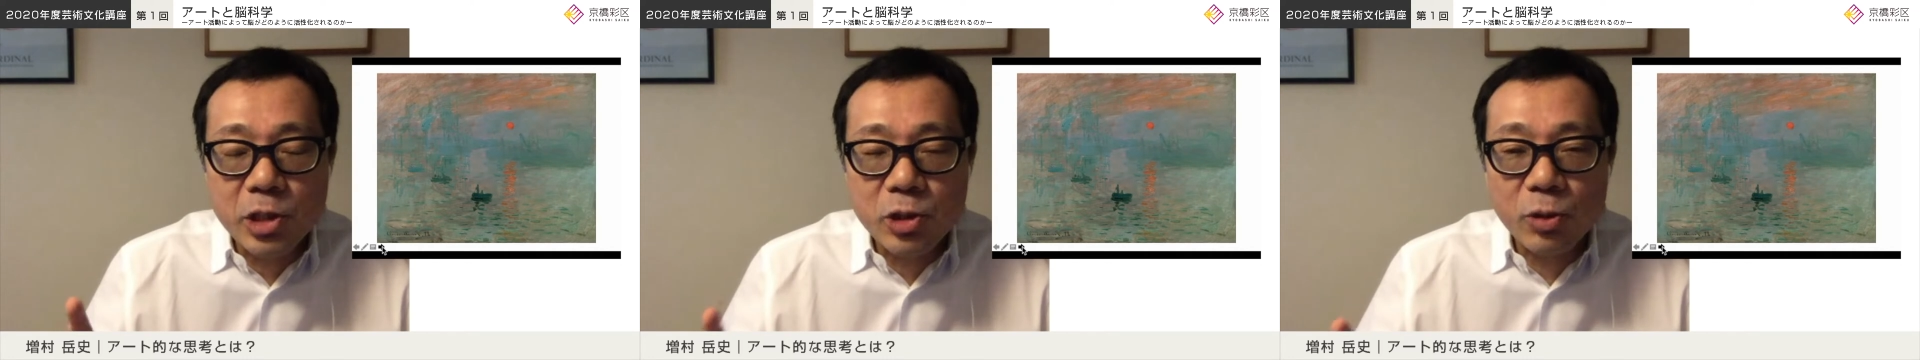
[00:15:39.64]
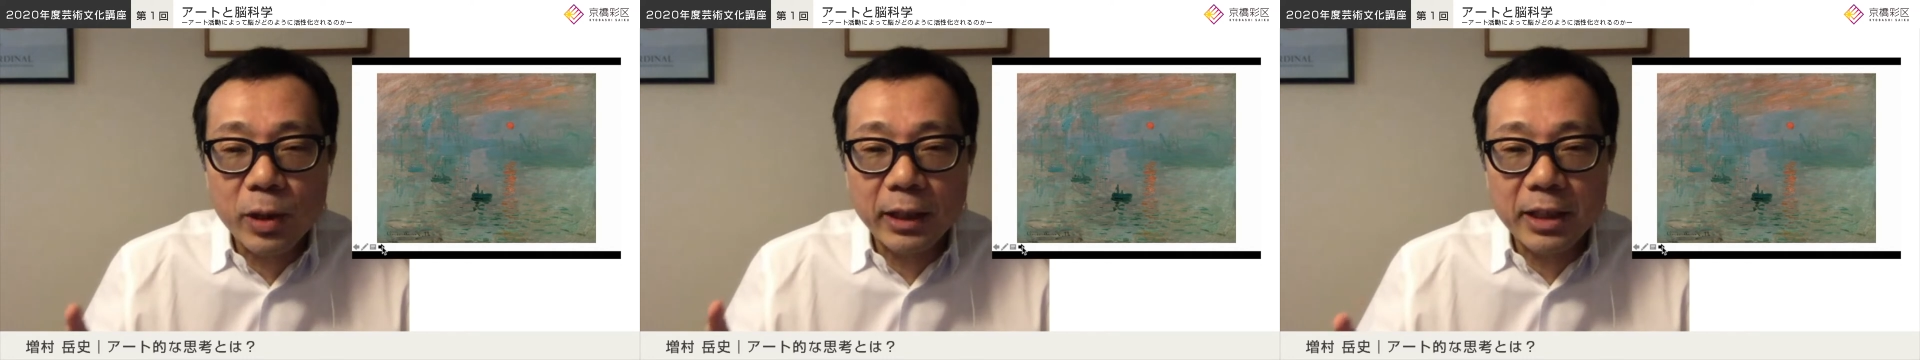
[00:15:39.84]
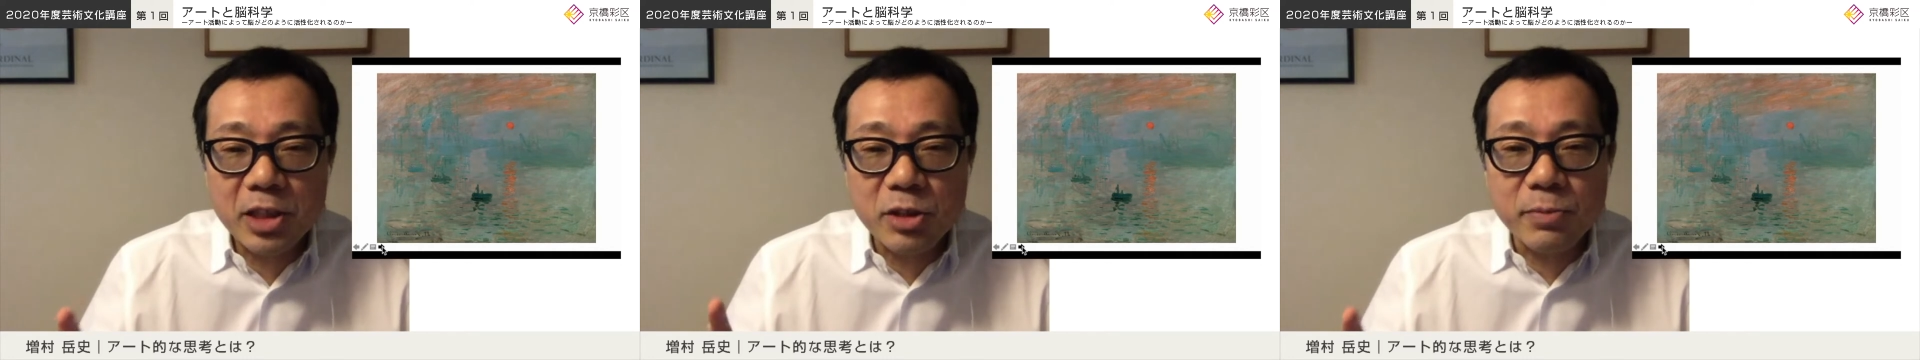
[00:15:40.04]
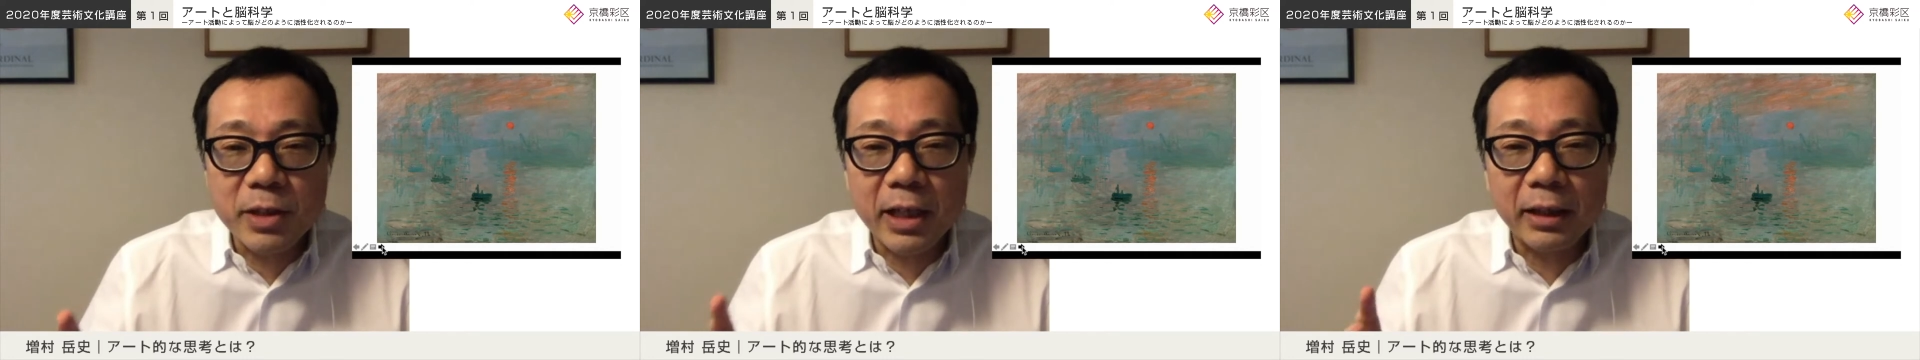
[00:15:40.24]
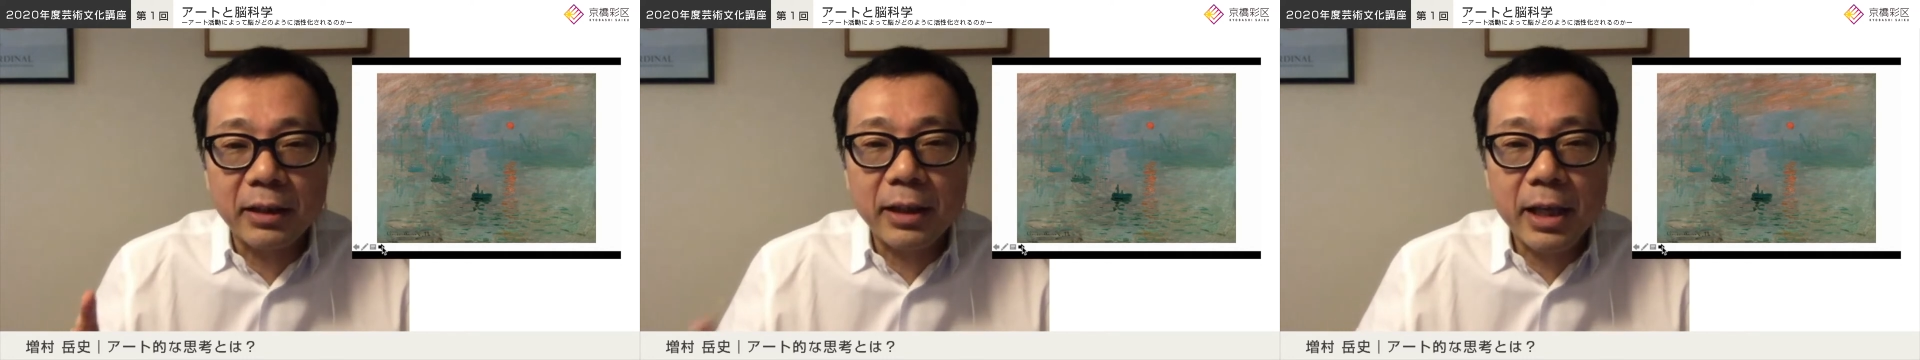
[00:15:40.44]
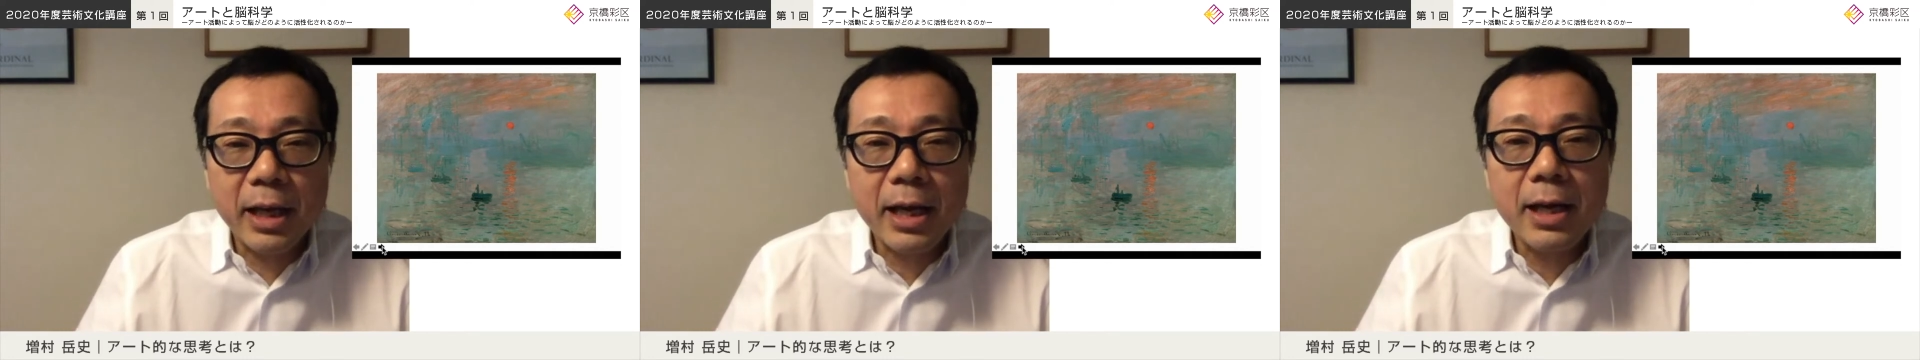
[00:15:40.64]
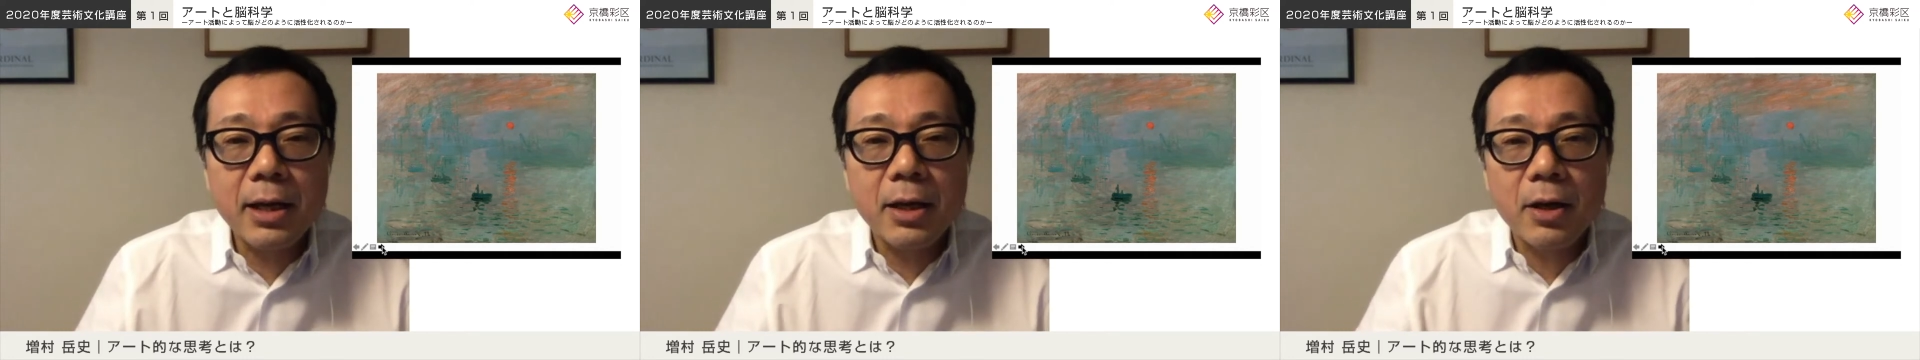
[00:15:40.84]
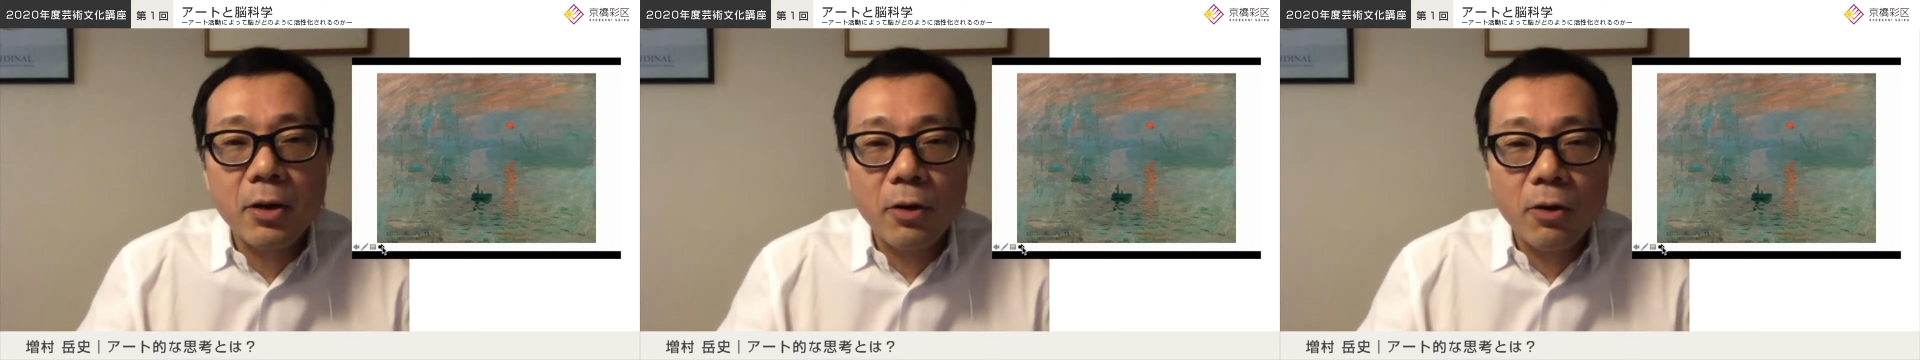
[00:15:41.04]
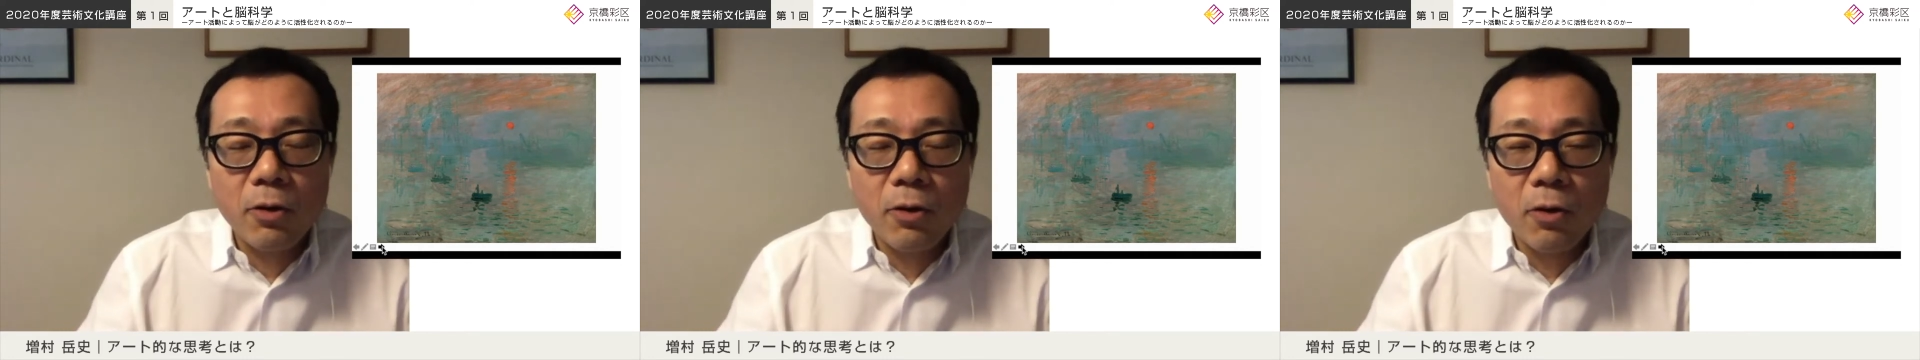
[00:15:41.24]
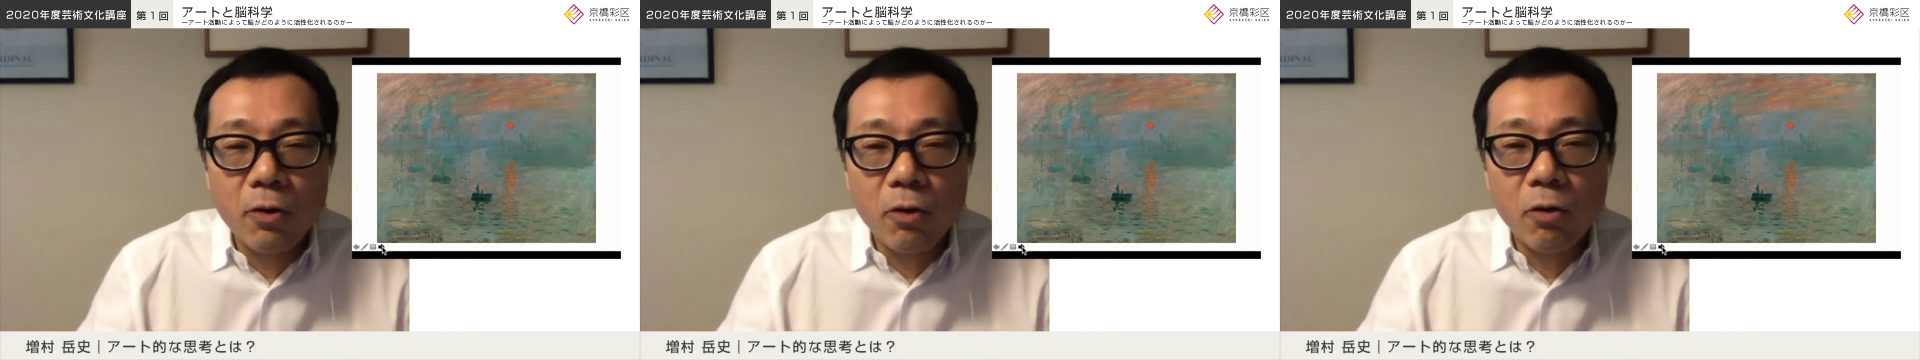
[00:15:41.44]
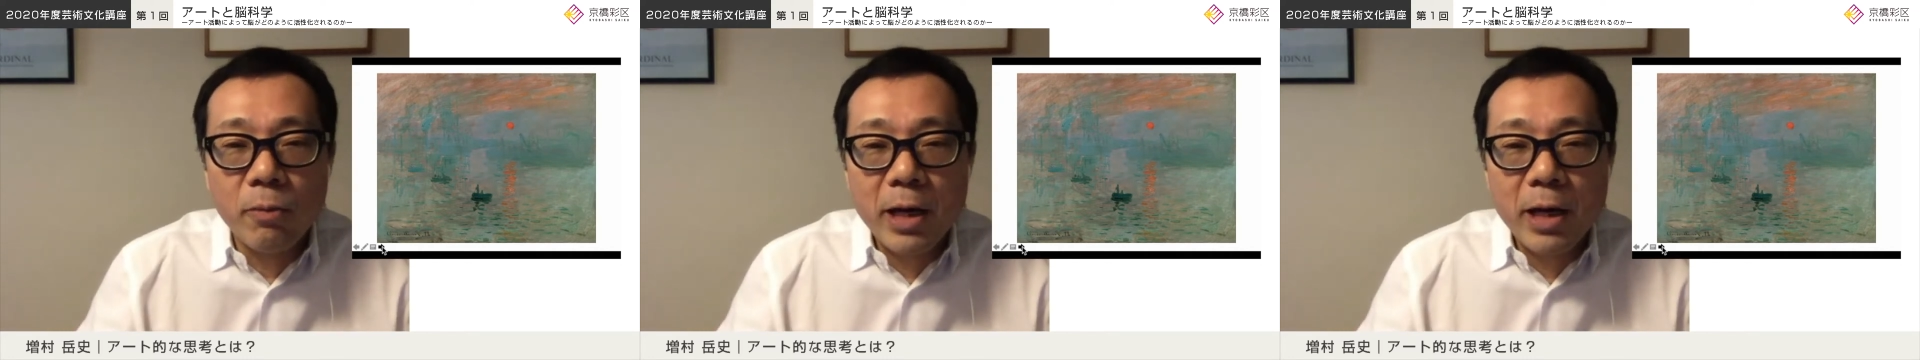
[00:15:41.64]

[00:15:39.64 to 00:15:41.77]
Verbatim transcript: 象派たちに向かって、お